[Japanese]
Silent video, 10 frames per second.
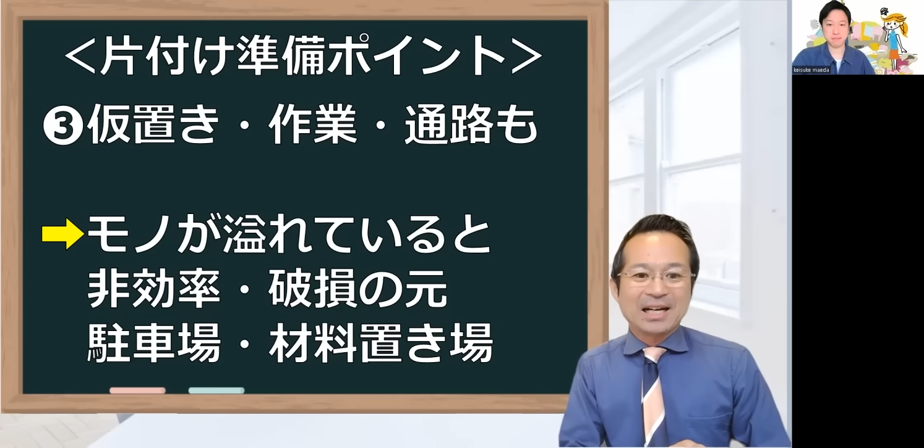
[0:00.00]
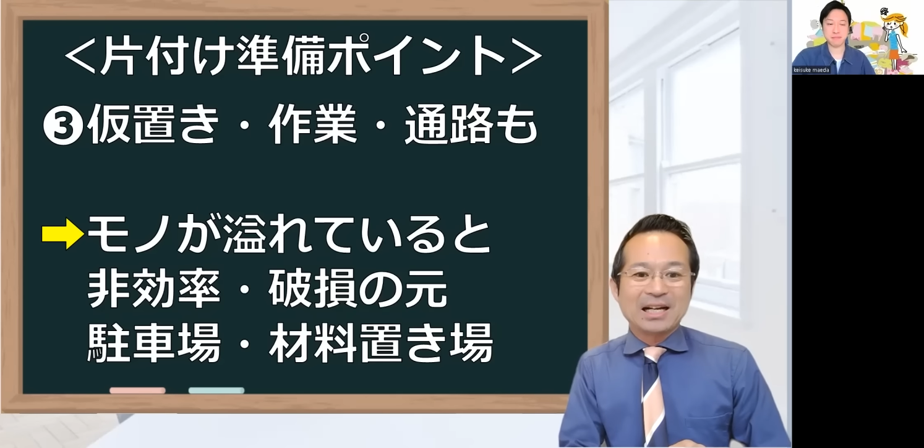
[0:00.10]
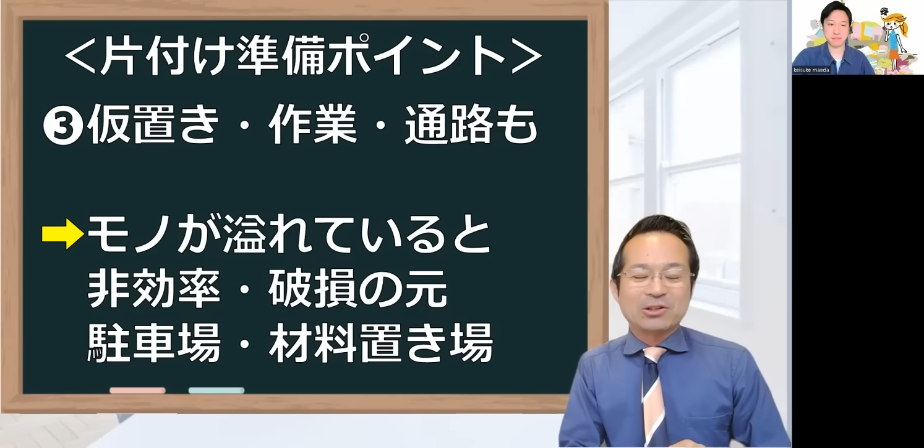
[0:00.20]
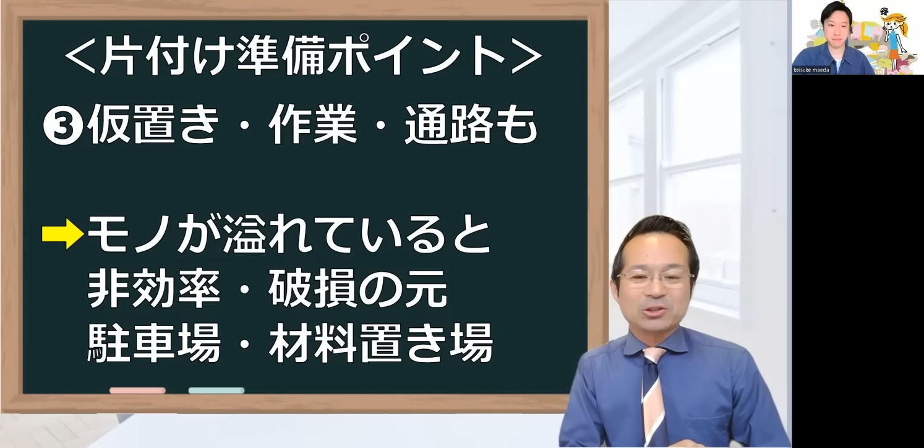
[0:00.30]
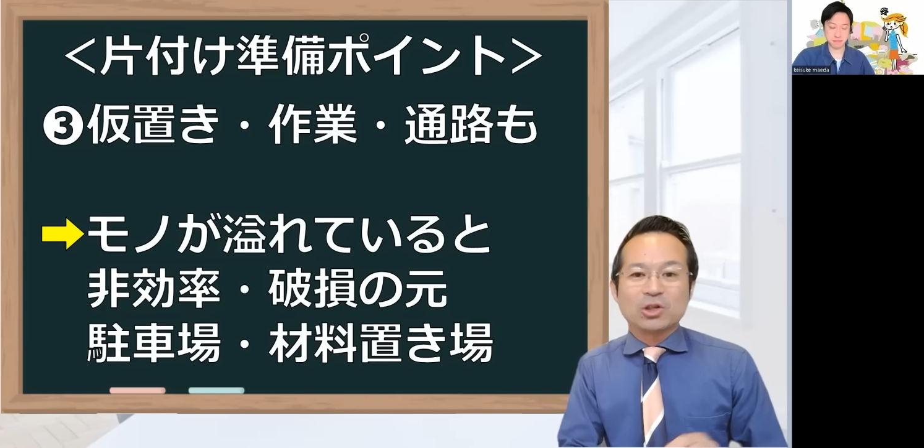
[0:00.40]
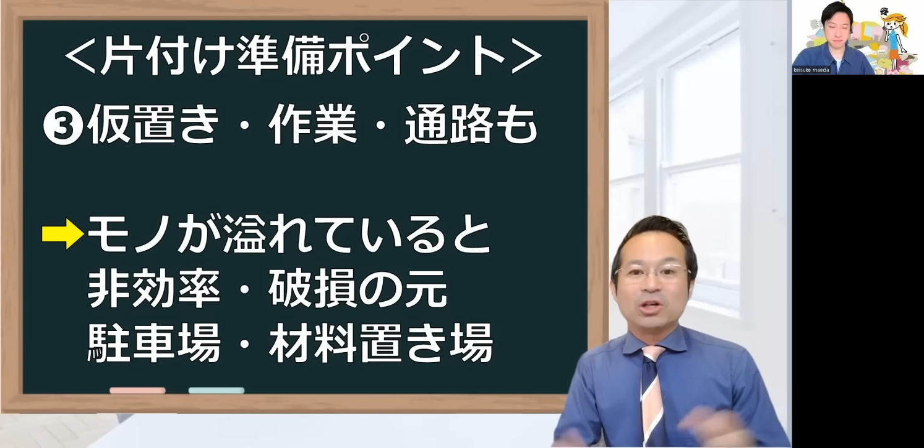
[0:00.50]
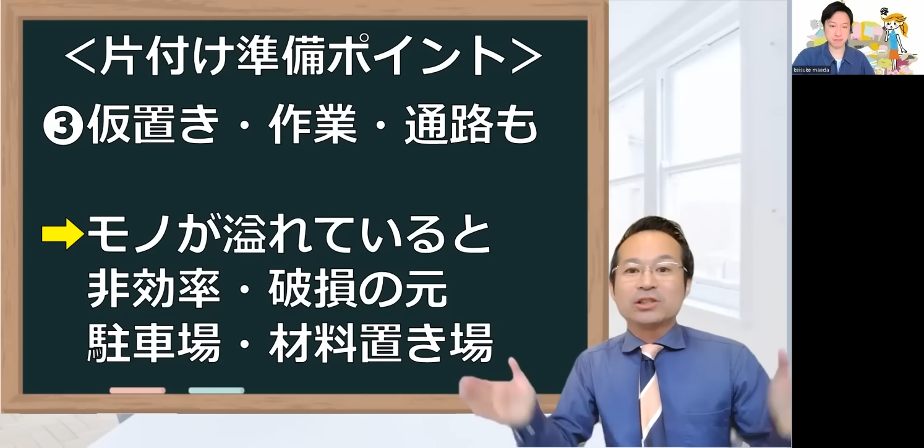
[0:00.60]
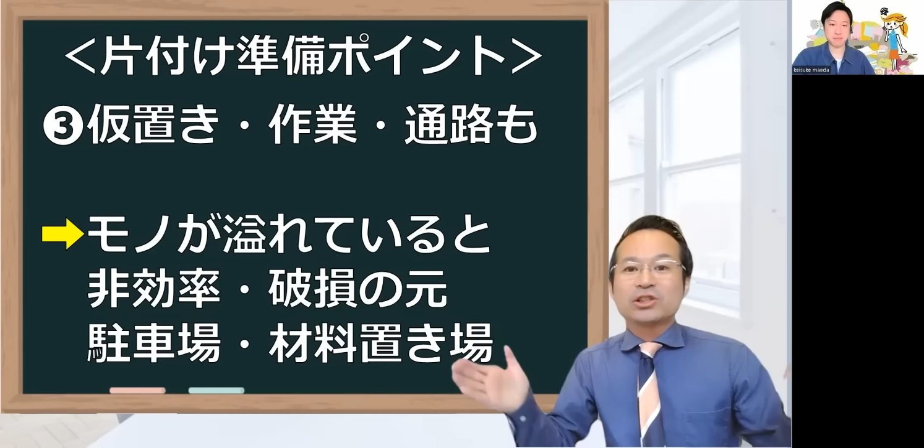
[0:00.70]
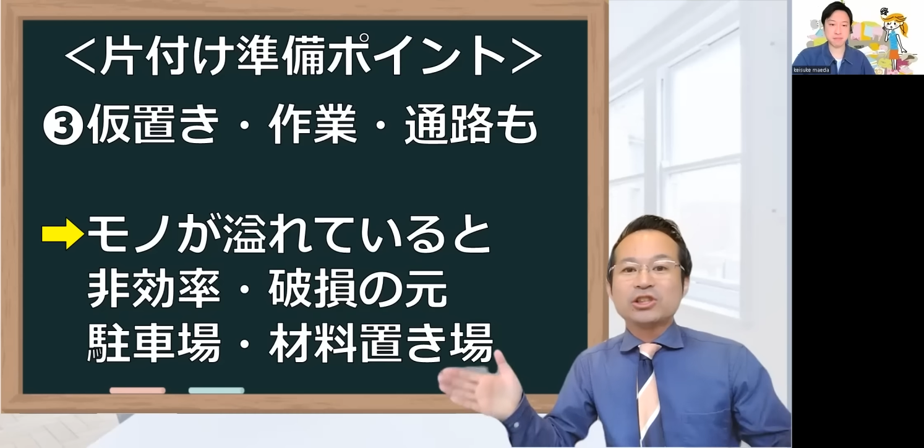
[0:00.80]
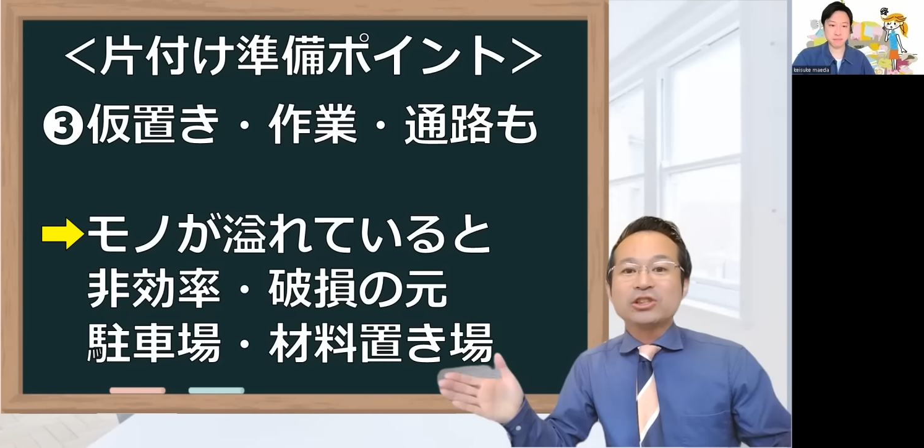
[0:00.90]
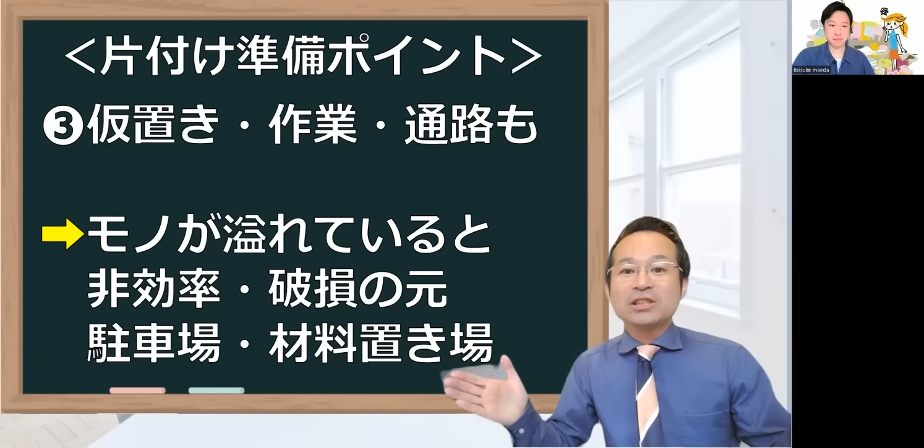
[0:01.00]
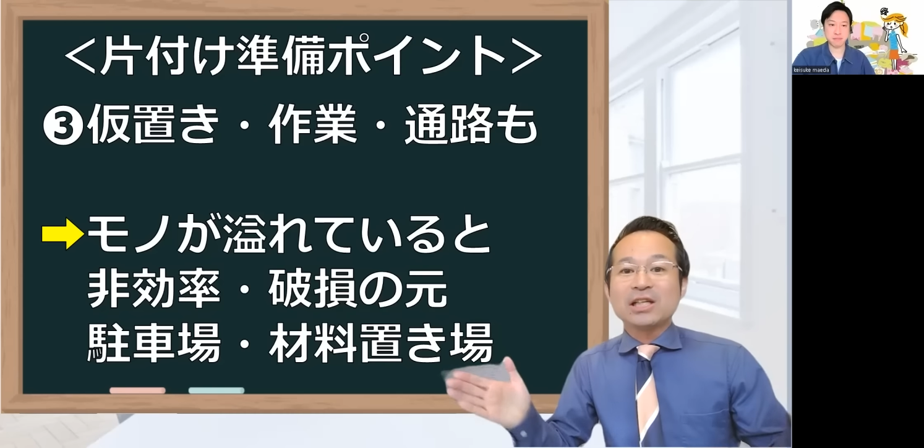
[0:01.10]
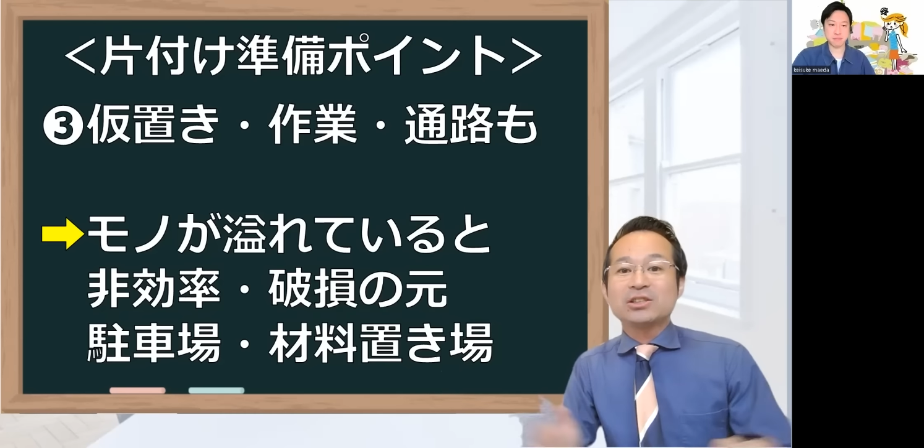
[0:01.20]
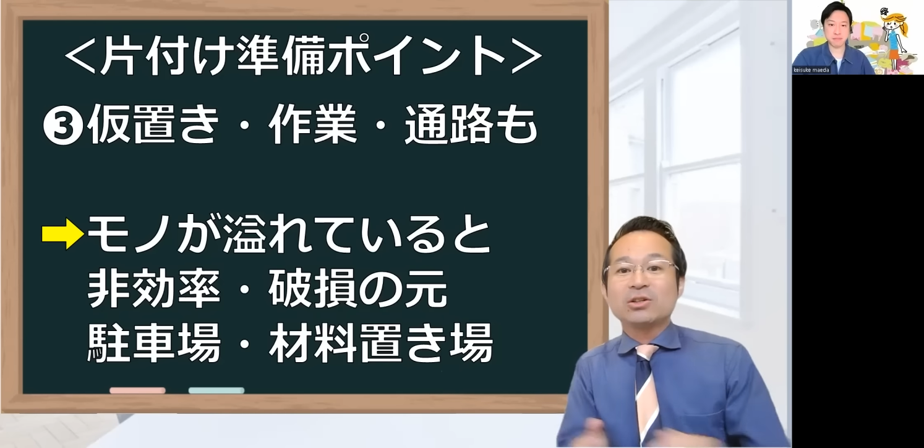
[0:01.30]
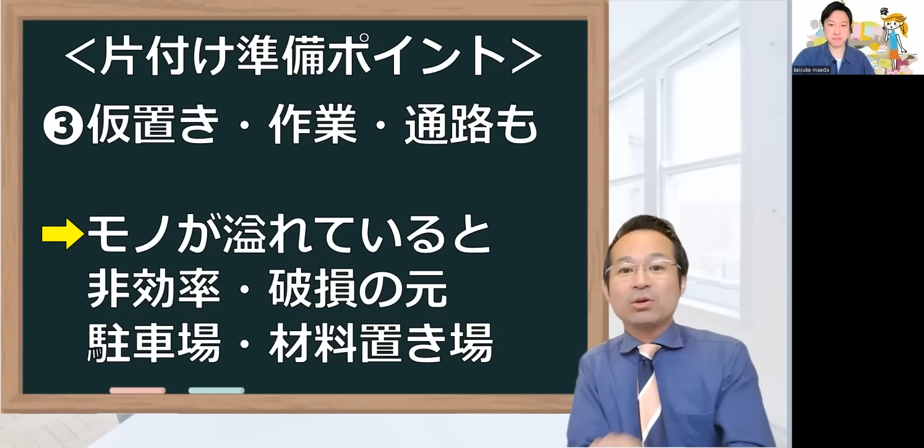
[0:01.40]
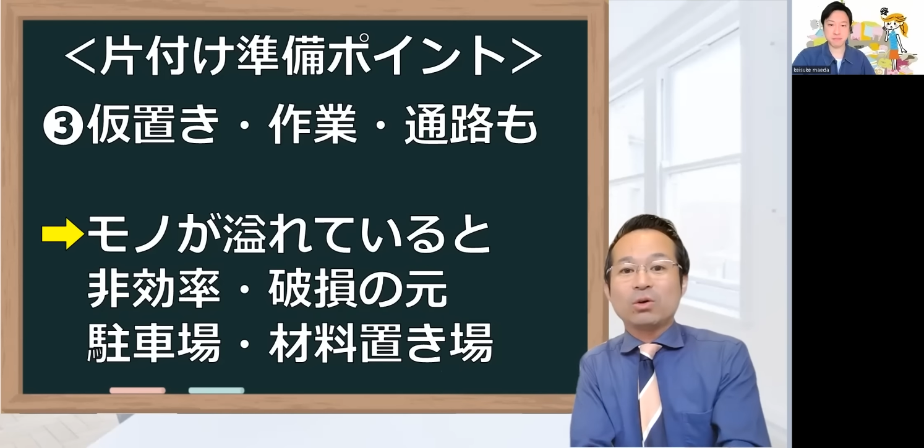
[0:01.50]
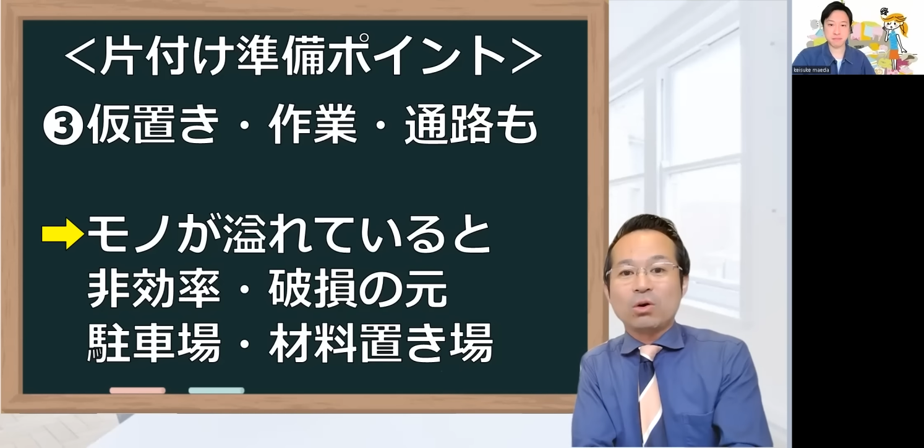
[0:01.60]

だからこそ駐車場